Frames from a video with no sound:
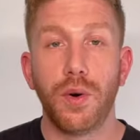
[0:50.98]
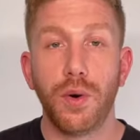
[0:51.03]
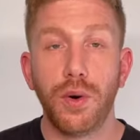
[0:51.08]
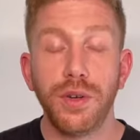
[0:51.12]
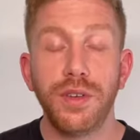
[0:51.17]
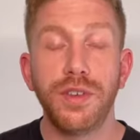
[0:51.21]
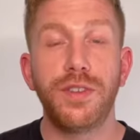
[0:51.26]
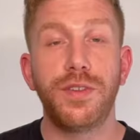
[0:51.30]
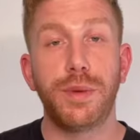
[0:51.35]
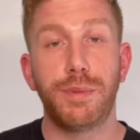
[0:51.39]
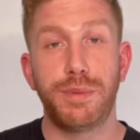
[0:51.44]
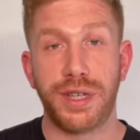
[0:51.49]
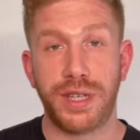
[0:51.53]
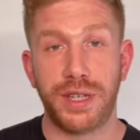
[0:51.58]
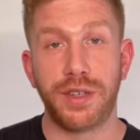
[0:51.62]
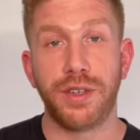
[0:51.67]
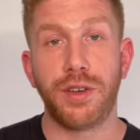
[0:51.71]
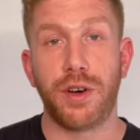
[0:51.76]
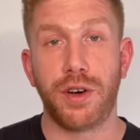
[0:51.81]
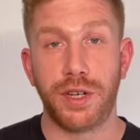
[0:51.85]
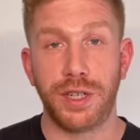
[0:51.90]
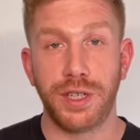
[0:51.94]
Und wir bitten
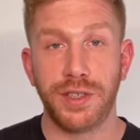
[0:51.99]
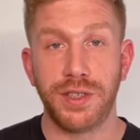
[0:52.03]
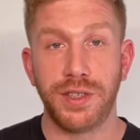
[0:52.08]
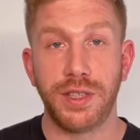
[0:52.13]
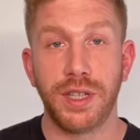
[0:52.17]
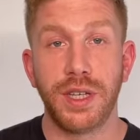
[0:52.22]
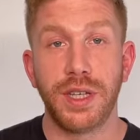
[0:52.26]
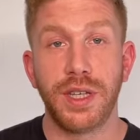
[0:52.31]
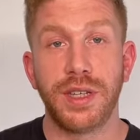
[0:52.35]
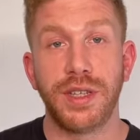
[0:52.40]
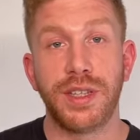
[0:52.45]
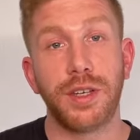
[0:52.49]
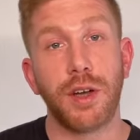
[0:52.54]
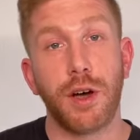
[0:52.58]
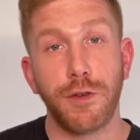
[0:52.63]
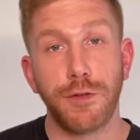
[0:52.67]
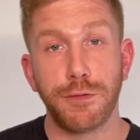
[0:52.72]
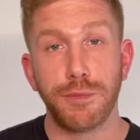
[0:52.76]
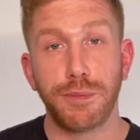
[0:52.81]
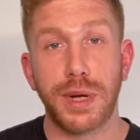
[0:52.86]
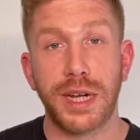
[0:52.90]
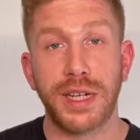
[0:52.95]
euch, die
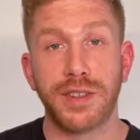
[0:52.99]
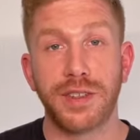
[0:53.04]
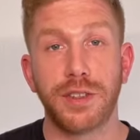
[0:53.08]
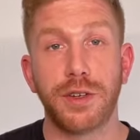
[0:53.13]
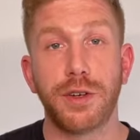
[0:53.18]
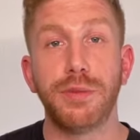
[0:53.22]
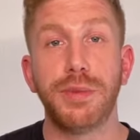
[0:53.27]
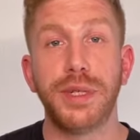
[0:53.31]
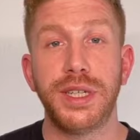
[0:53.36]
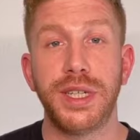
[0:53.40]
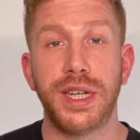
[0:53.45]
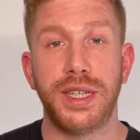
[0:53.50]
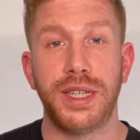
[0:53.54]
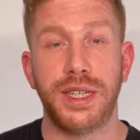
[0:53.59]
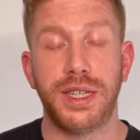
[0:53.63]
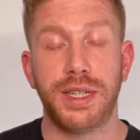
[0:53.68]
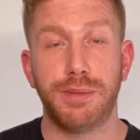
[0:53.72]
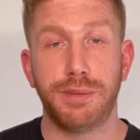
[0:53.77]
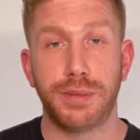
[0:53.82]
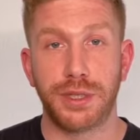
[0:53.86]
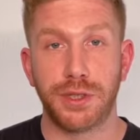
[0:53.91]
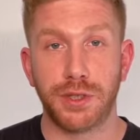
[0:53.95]
oftmals noch minderjährigen
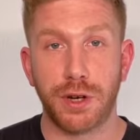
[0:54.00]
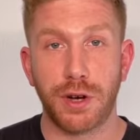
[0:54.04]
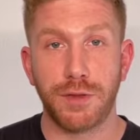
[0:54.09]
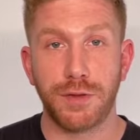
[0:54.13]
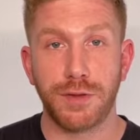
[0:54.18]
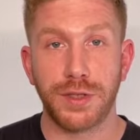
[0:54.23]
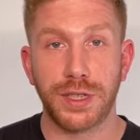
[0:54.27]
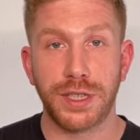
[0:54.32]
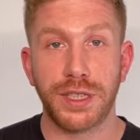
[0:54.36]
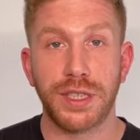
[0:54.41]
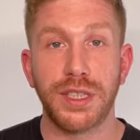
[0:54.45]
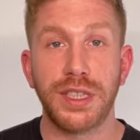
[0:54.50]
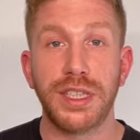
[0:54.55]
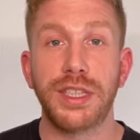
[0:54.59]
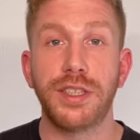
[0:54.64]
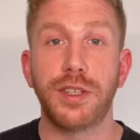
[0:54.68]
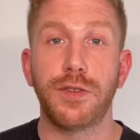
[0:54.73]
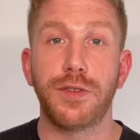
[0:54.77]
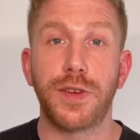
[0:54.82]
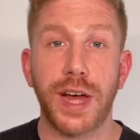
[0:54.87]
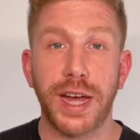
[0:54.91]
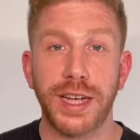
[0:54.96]
Betroffenen nicht
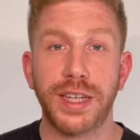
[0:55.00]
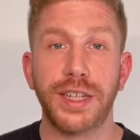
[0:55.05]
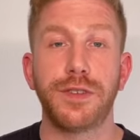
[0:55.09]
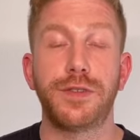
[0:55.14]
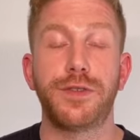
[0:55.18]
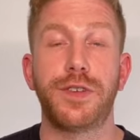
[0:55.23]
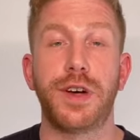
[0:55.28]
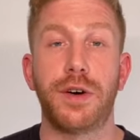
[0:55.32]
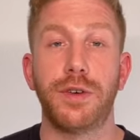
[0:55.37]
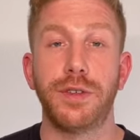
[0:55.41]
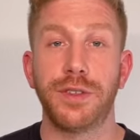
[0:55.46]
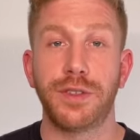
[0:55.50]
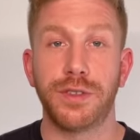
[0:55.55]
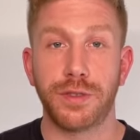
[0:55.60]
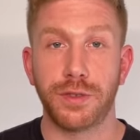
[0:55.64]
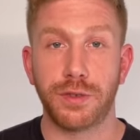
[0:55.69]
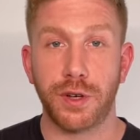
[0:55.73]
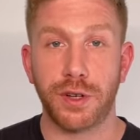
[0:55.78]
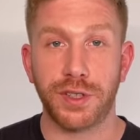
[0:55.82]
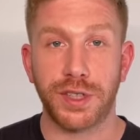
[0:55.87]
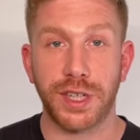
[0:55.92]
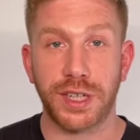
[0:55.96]
auf eigene Faust zu
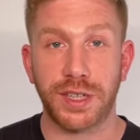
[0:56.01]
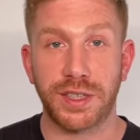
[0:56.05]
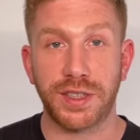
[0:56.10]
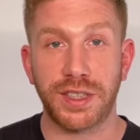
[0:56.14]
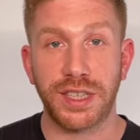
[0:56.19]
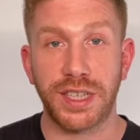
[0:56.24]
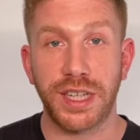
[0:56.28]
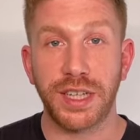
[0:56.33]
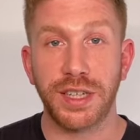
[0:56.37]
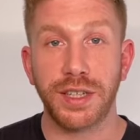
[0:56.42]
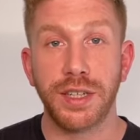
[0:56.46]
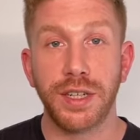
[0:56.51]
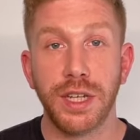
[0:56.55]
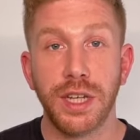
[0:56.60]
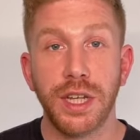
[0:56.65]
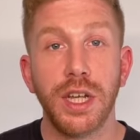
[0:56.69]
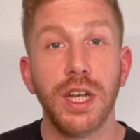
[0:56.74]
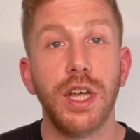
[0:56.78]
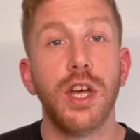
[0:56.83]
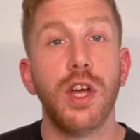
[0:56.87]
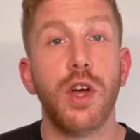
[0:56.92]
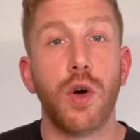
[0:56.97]
kontaktieren
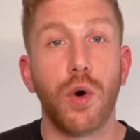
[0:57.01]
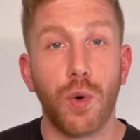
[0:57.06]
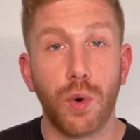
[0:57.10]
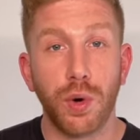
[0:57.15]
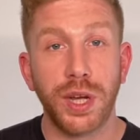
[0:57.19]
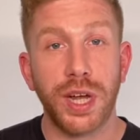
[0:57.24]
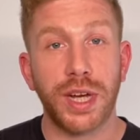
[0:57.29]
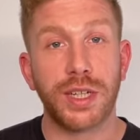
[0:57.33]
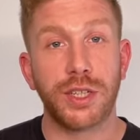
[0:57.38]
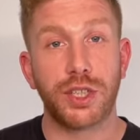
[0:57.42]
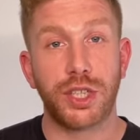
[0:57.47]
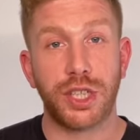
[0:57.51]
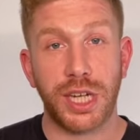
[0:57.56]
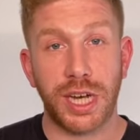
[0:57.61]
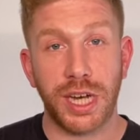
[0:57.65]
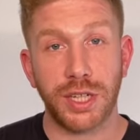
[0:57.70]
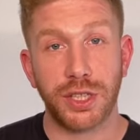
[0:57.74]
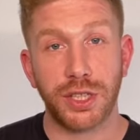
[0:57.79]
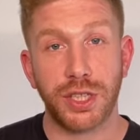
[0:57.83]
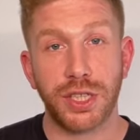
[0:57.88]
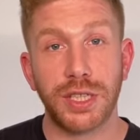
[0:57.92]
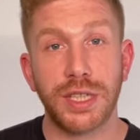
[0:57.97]
oder
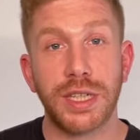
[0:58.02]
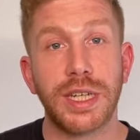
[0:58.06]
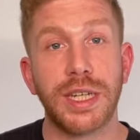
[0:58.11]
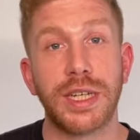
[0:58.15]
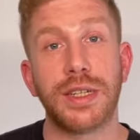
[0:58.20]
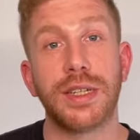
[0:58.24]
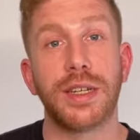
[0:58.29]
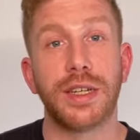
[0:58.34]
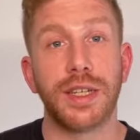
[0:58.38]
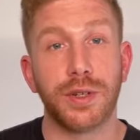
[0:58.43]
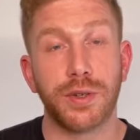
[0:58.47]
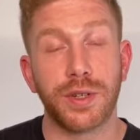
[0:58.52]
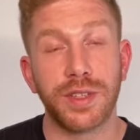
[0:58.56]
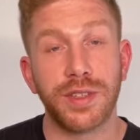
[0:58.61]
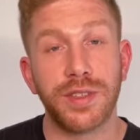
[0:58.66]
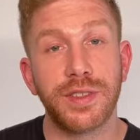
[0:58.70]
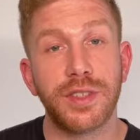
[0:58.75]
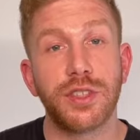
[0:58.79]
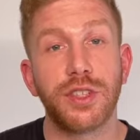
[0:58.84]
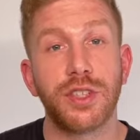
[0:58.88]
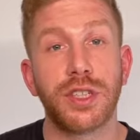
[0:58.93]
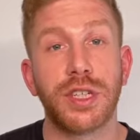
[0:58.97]
Recherchen in
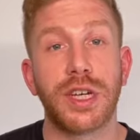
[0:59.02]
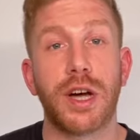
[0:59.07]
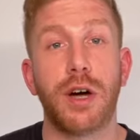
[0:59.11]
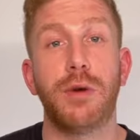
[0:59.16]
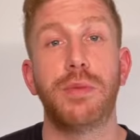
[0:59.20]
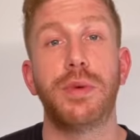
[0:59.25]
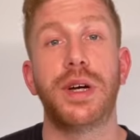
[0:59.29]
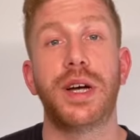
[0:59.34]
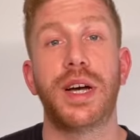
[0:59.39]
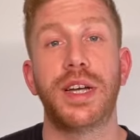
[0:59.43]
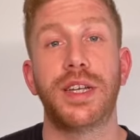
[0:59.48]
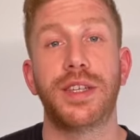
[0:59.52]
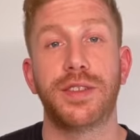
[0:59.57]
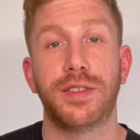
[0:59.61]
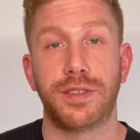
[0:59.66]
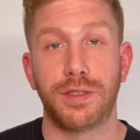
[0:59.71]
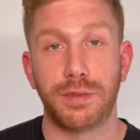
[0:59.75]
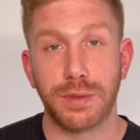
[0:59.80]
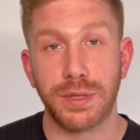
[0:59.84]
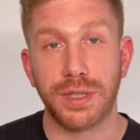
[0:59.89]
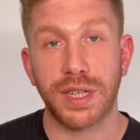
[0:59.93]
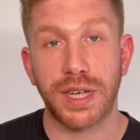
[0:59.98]
juristischen Graubereichen zu
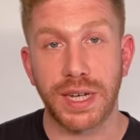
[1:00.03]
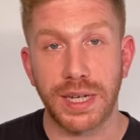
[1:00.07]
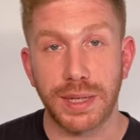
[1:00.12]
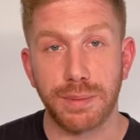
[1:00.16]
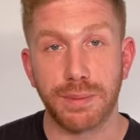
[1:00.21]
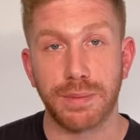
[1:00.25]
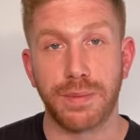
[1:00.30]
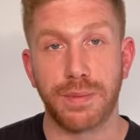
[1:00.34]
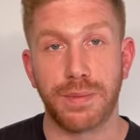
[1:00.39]
betreiben.